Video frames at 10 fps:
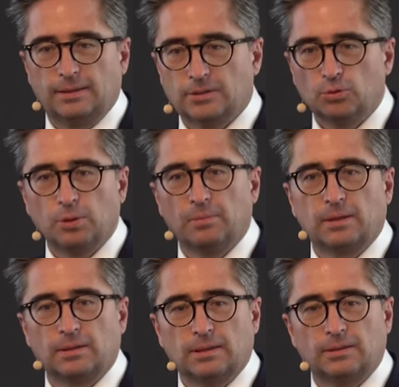der
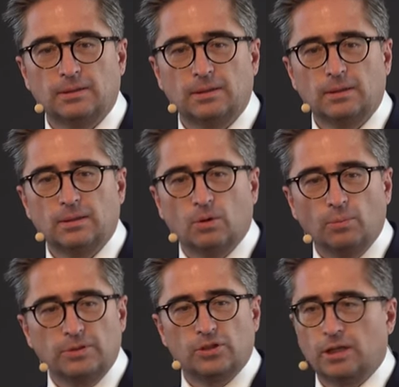Supermagnet.
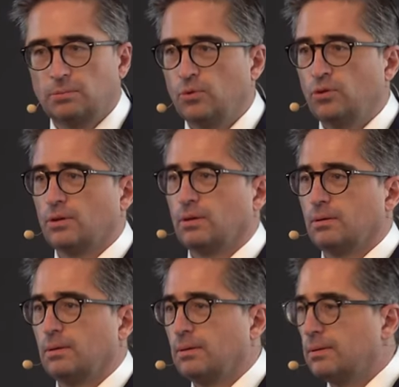Um die Stadt
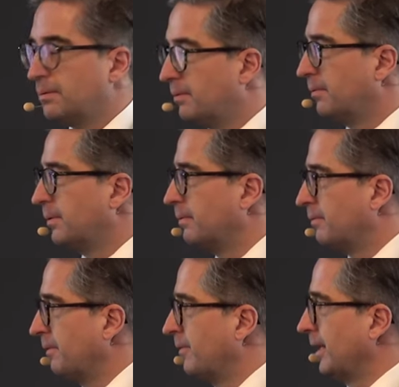München,
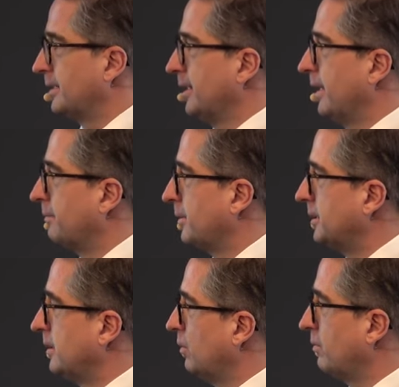werden wir gleich zeigen,
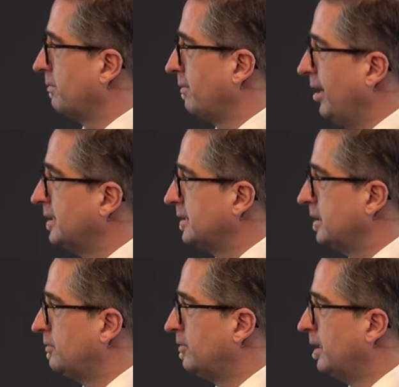passiert auch
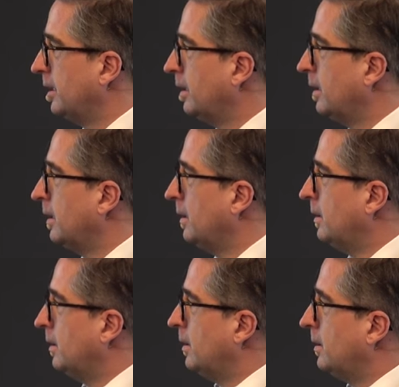wahnsinnig viel.
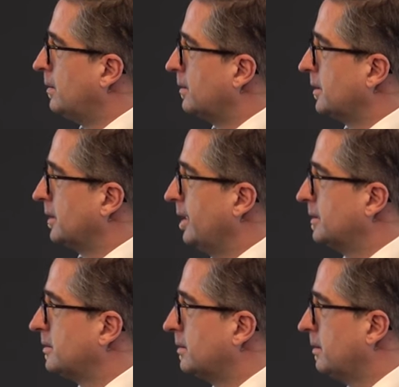Das
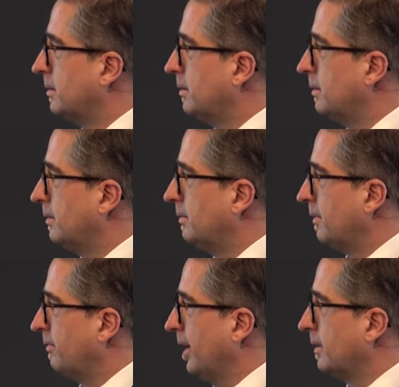heißt,
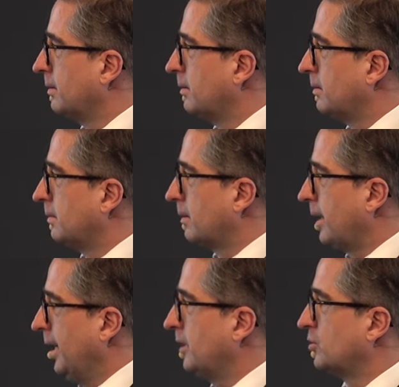wir werden
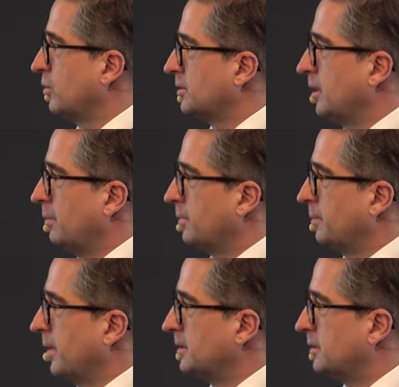keine Chance haben,
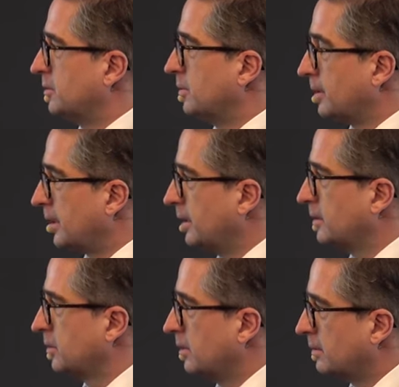dem Ganzen zu
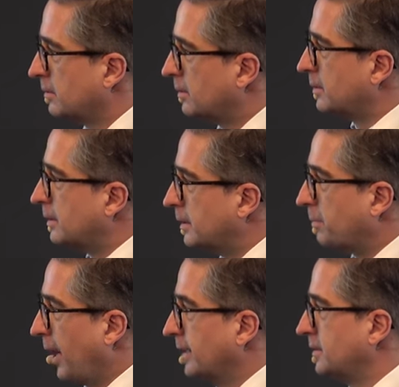entrinnen, sondern die
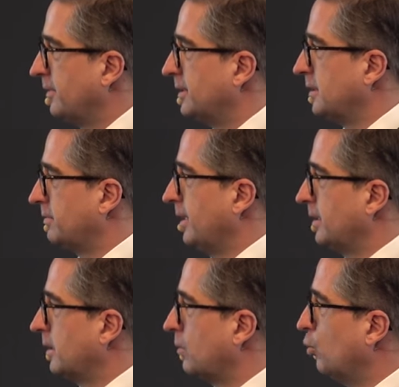Preise werden sich
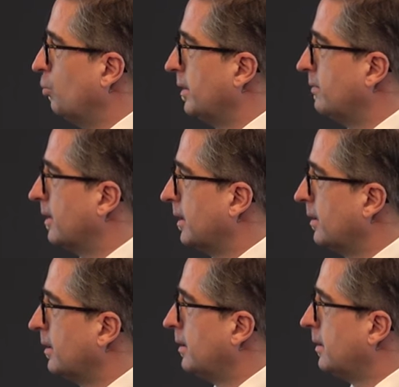weiter nach oben
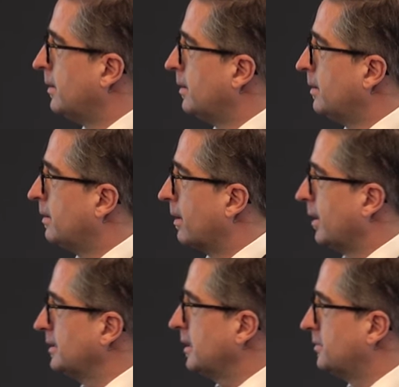entwickeln. Ein
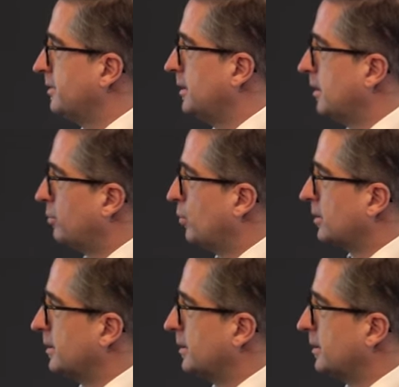ganz, ganz wichtiger Punkt